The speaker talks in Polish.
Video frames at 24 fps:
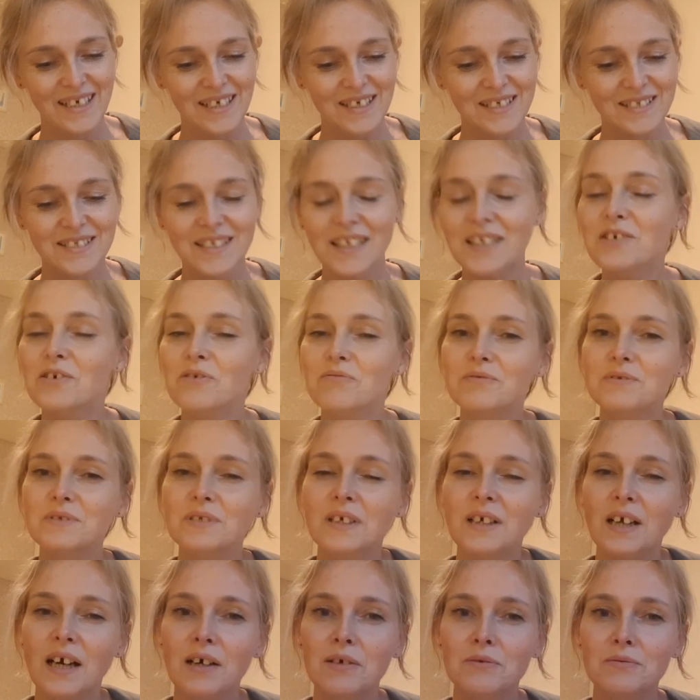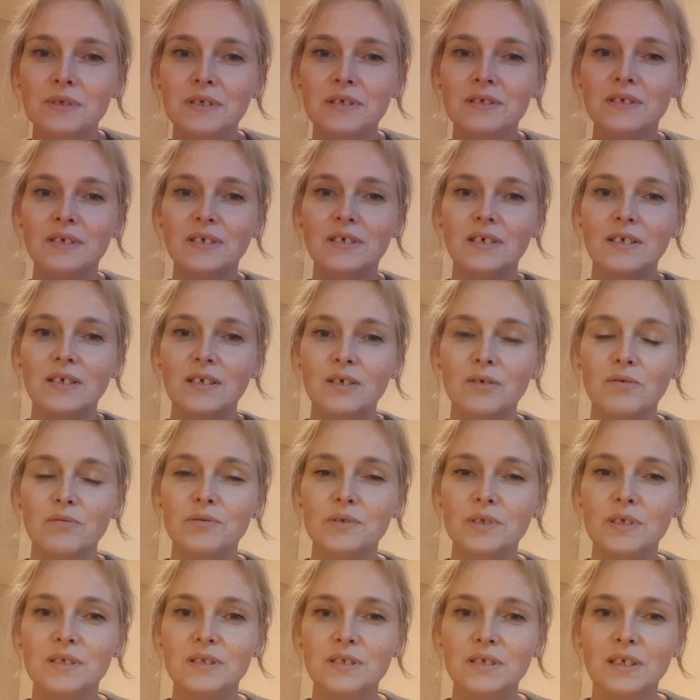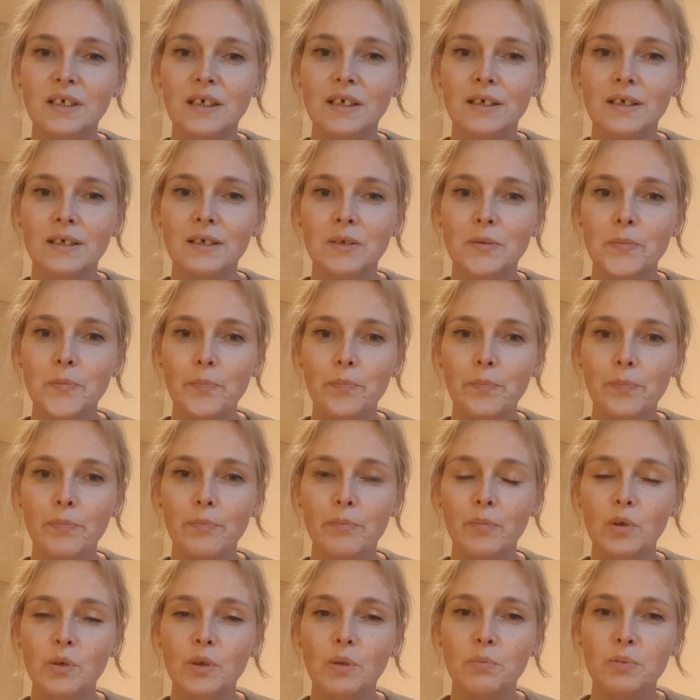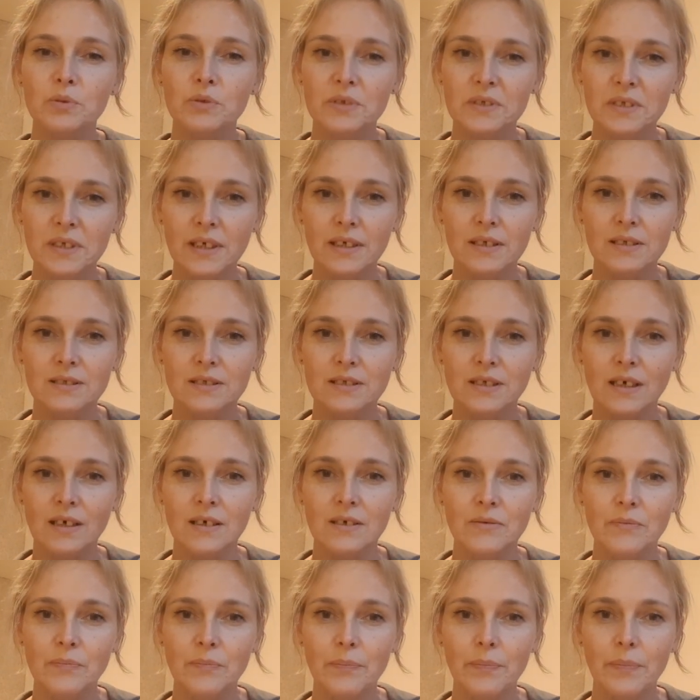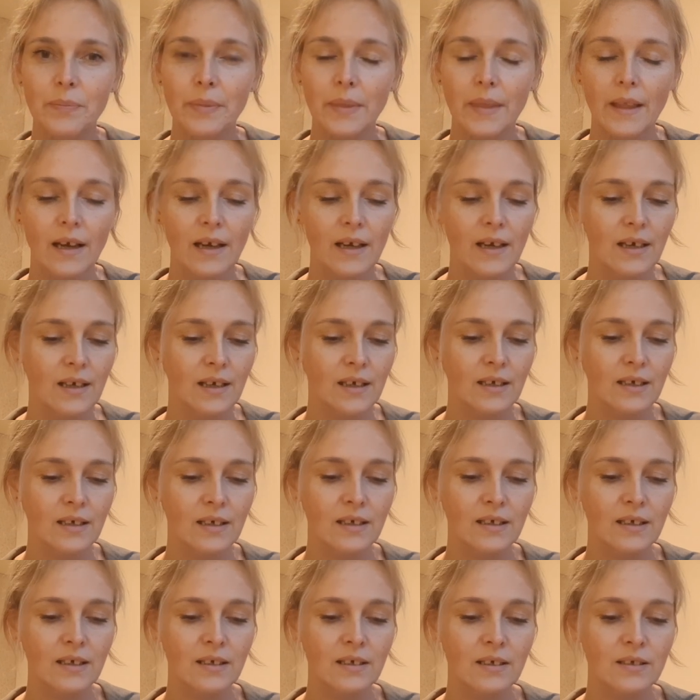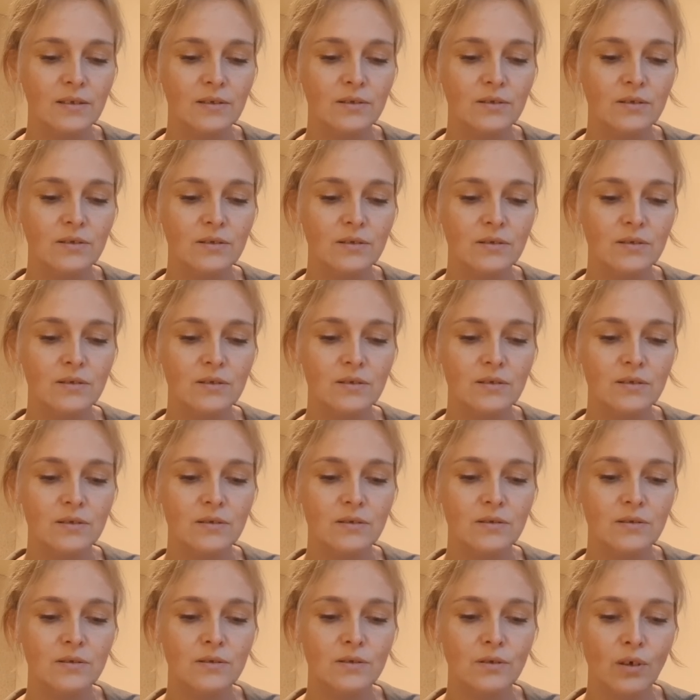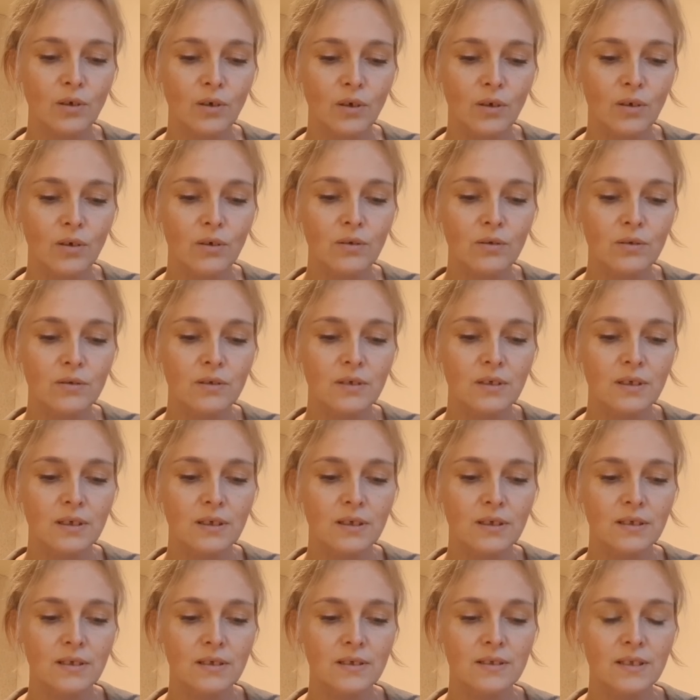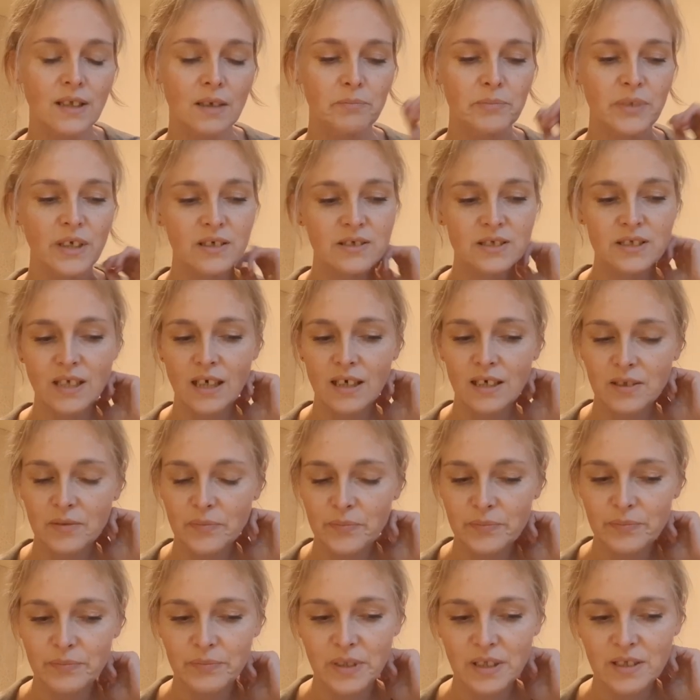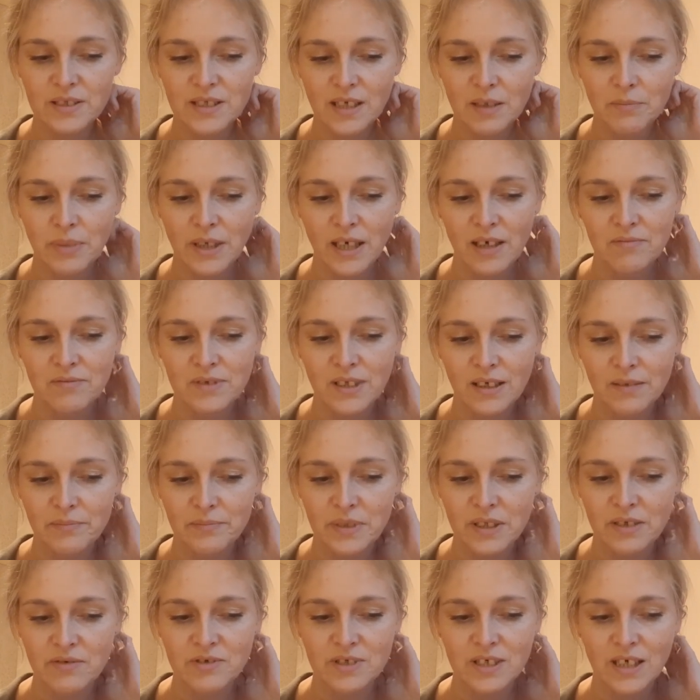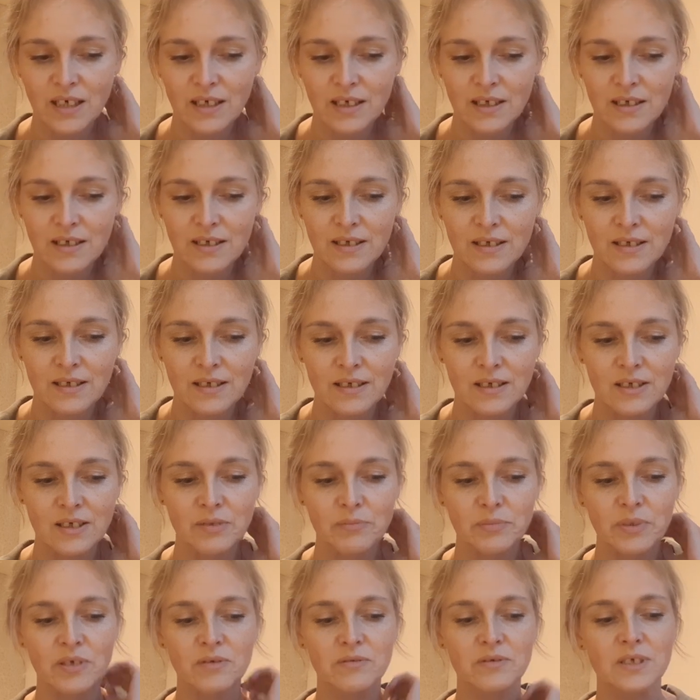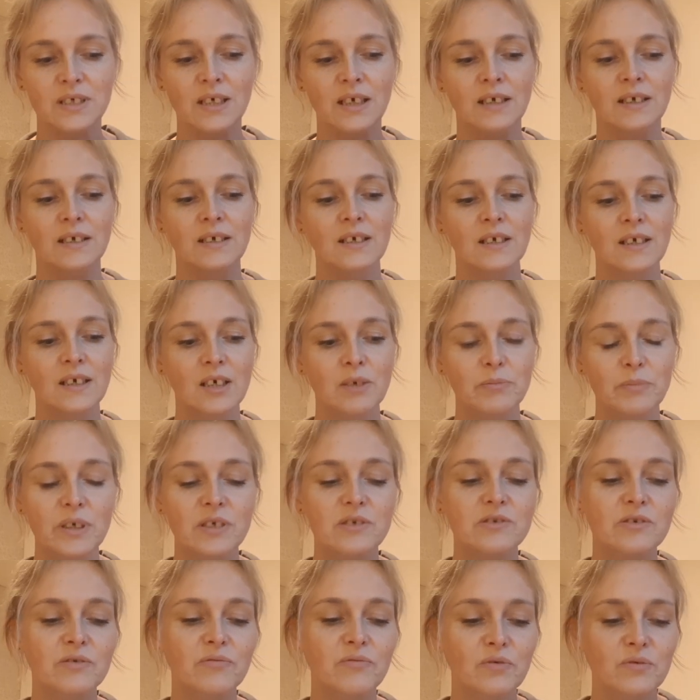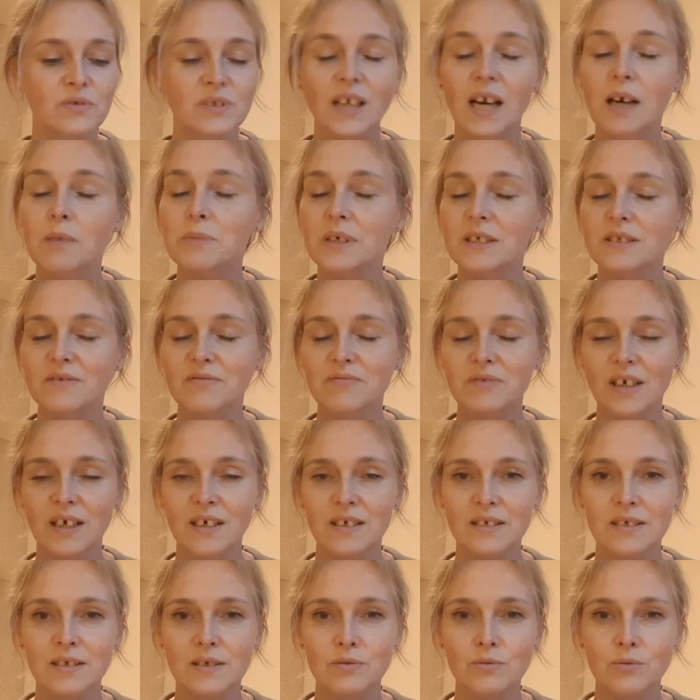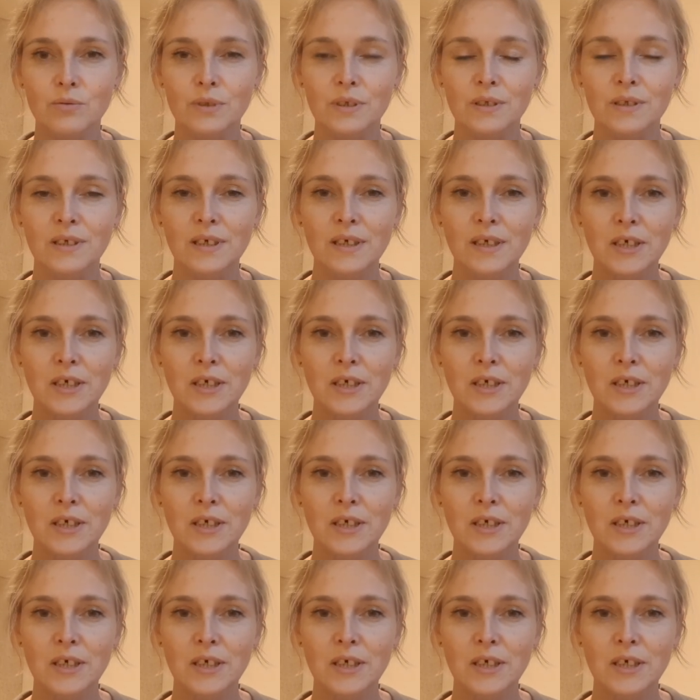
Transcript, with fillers: z tego wynikały wszystkie moje potknięcia. E, to e, ta pierwsza, pierwsza prawda, pierwsza, e, pierwsza, pierwszy fundament wiary, który,